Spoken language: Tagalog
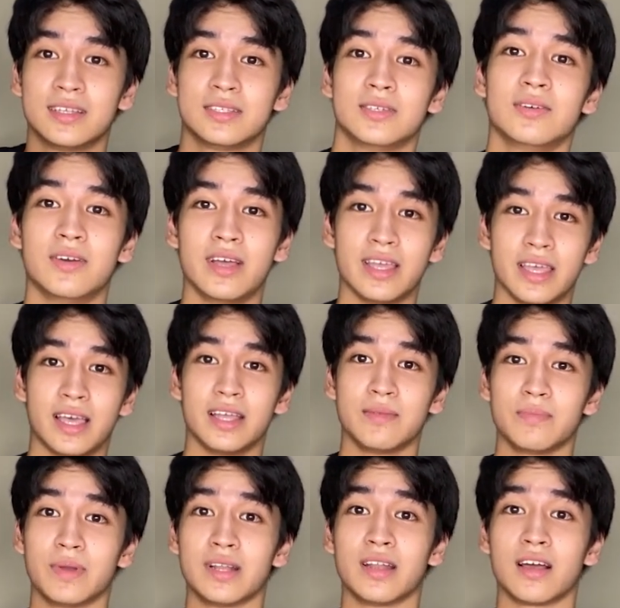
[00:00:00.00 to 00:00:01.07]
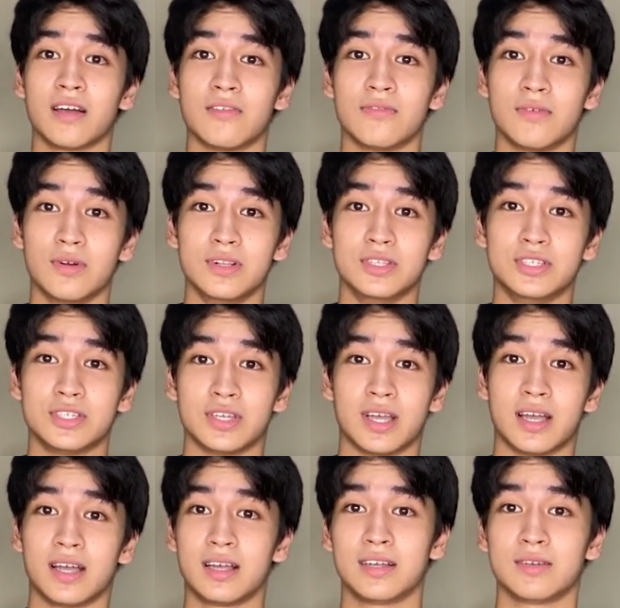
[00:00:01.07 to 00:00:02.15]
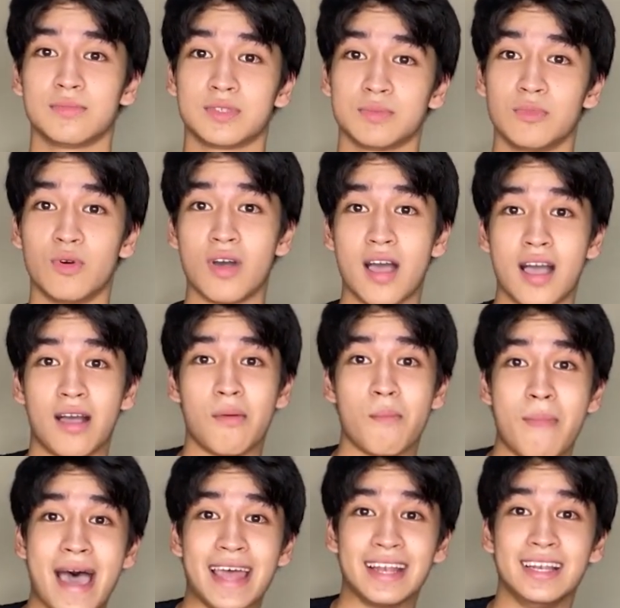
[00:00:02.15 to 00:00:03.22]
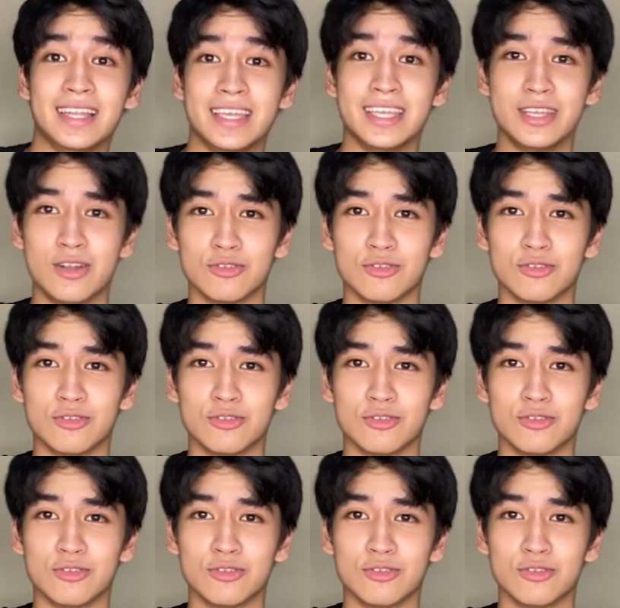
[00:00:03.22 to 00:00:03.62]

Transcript: So, ayan, pag naka-fold siya, mas mukha kang manly,